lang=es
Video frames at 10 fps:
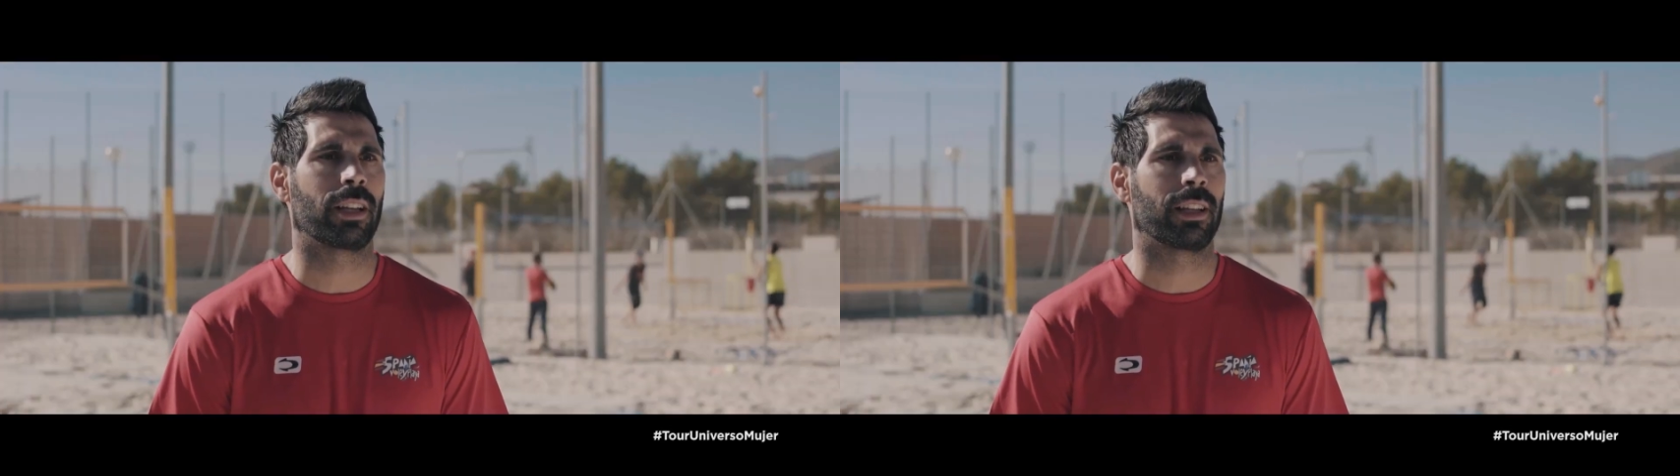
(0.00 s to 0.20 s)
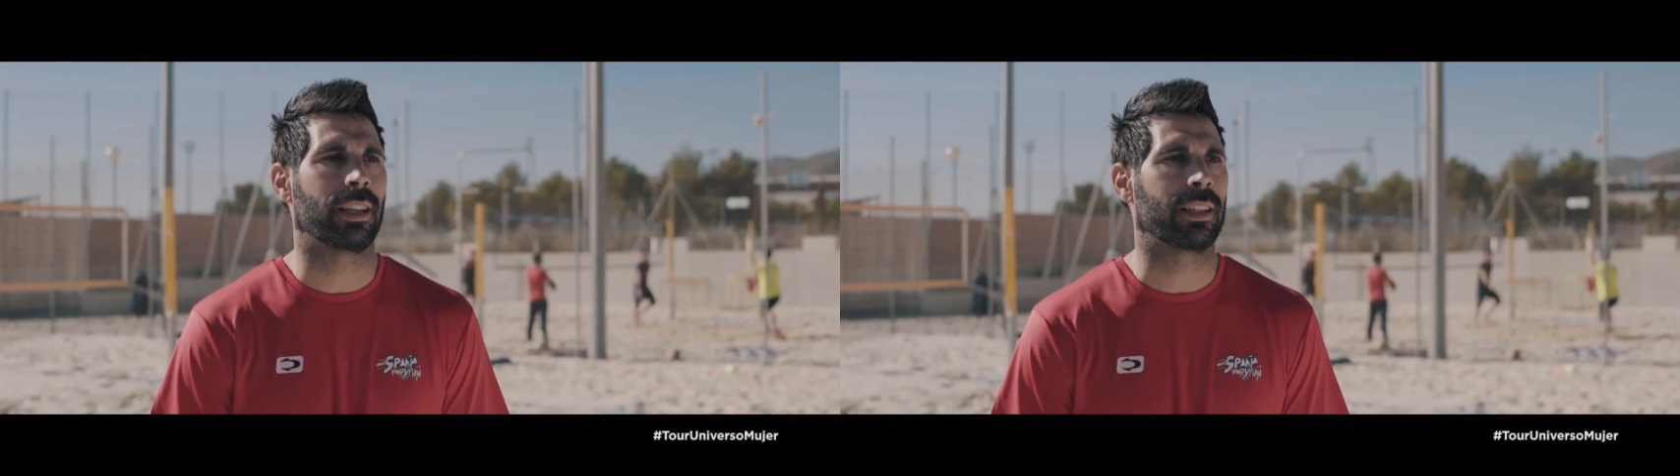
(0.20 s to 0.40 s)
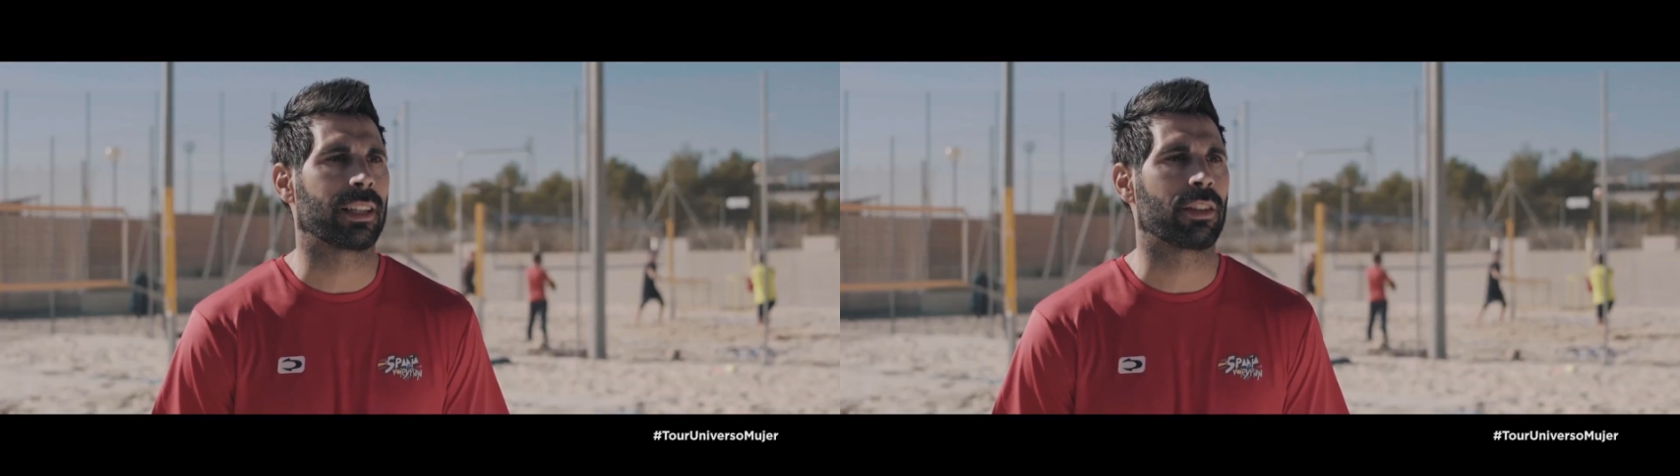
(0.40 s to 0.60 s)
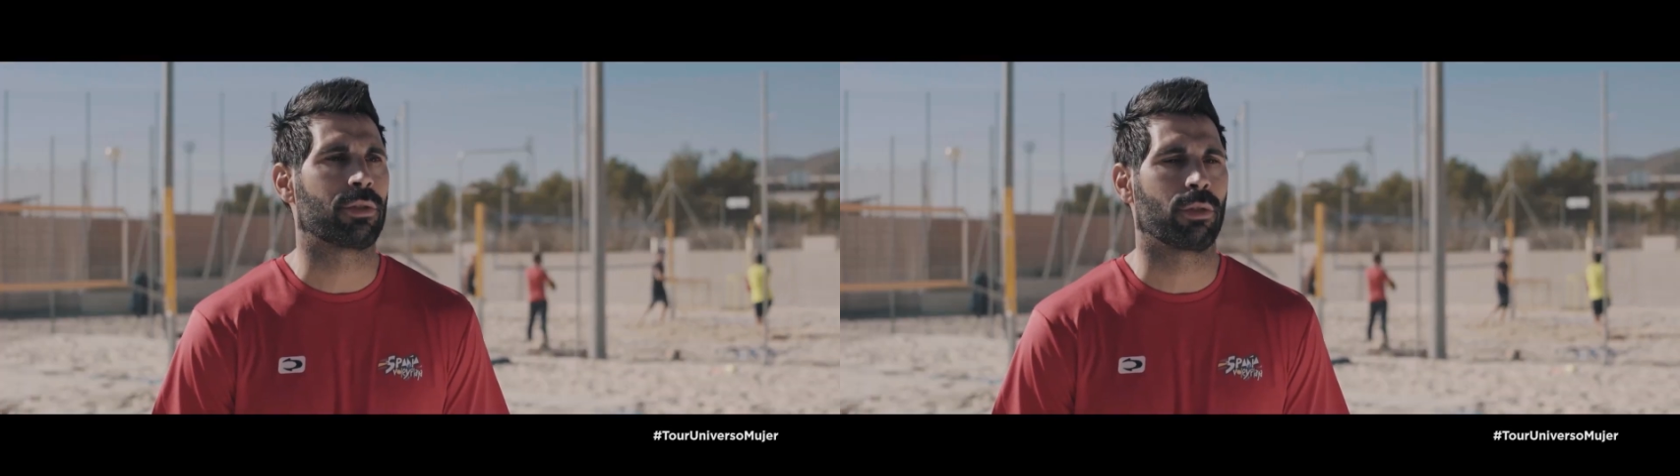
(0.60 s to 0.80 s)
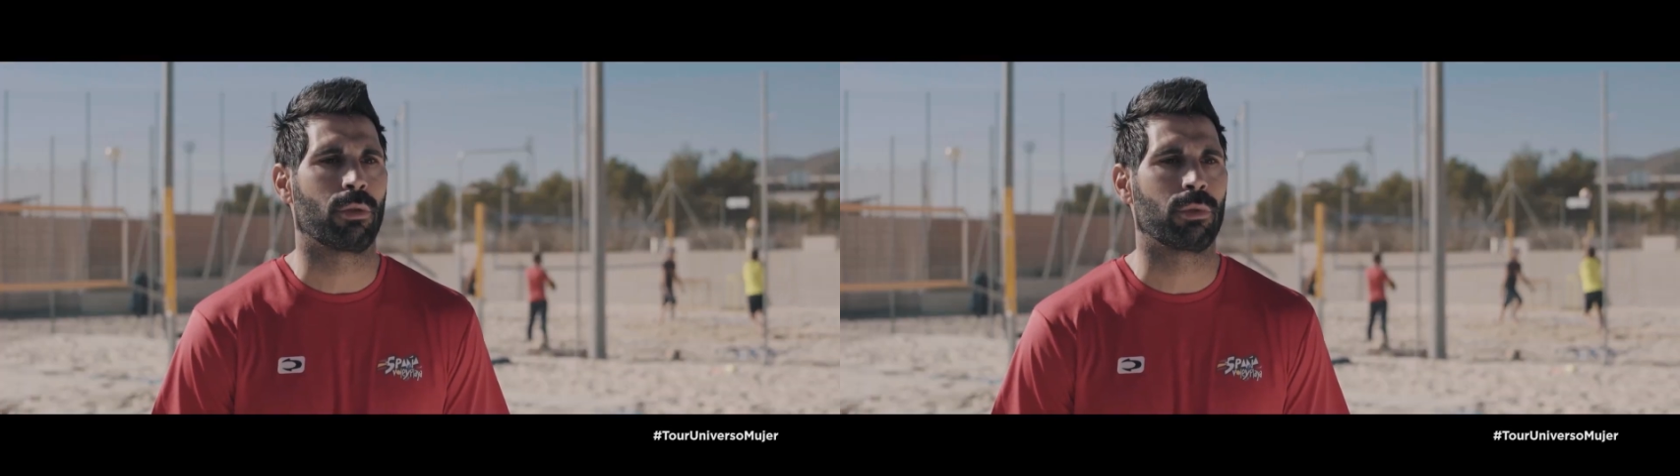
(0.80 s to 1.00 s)
se ha
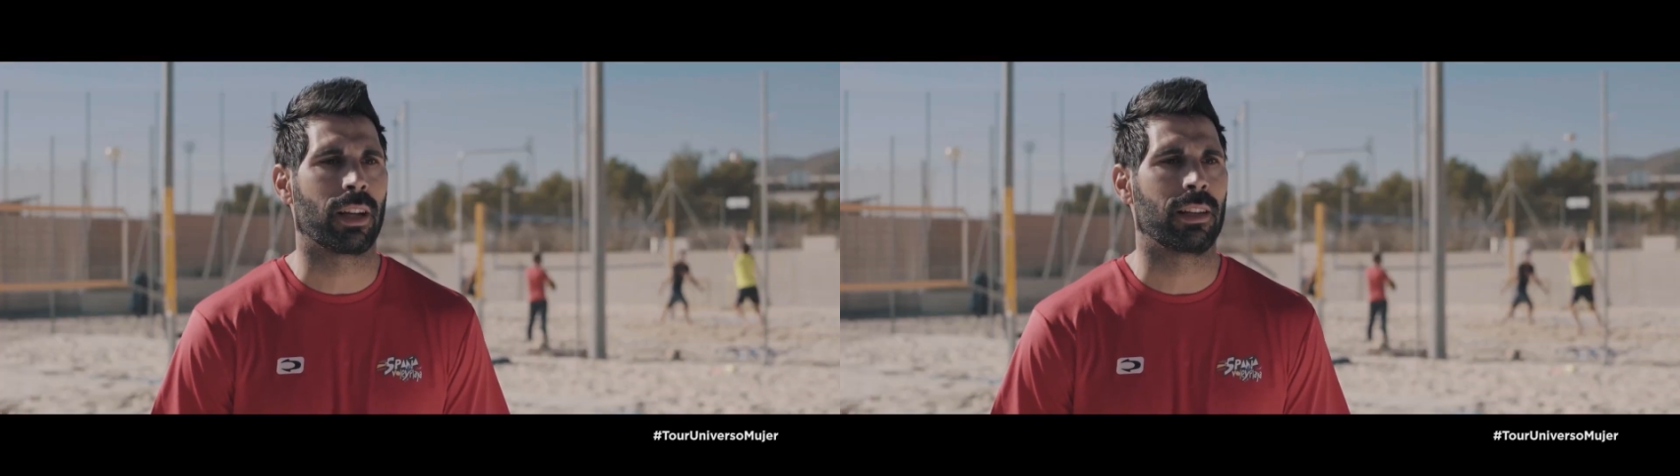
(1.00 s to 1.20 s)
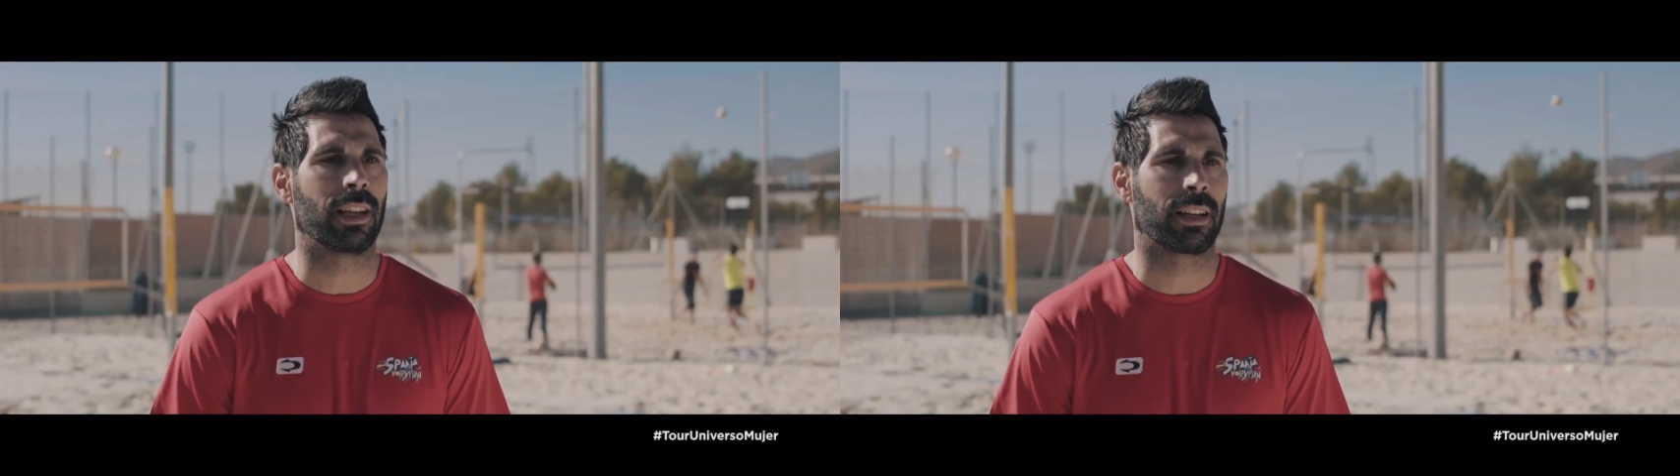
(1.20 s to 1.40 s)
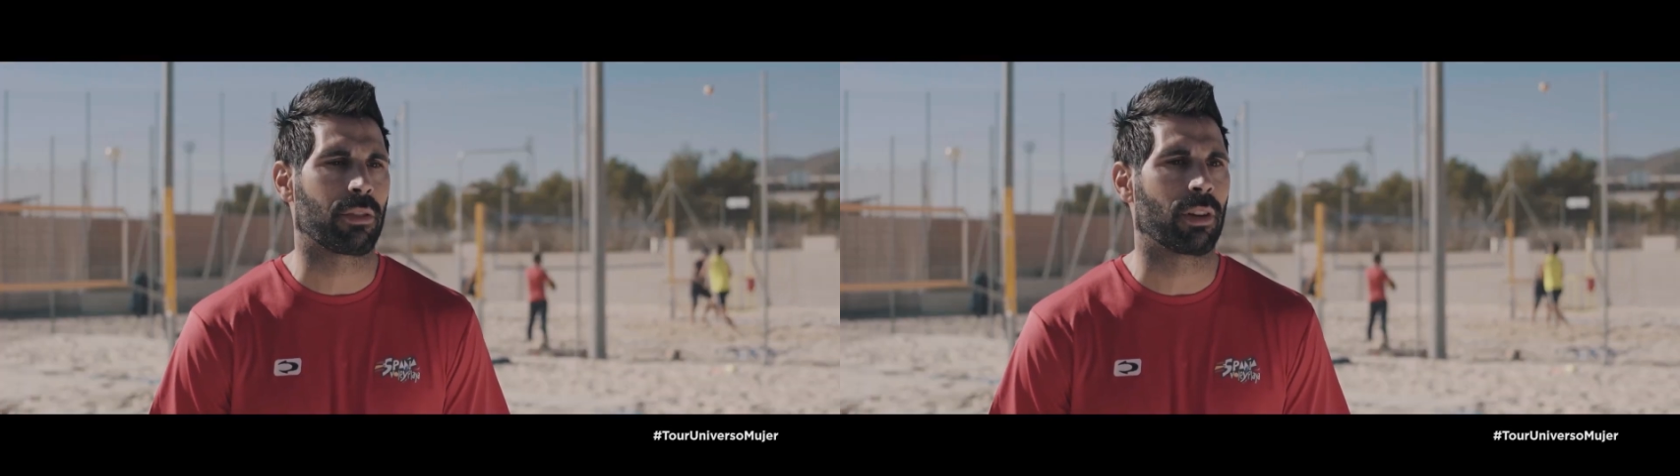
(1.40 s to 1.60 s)
hecho una Liga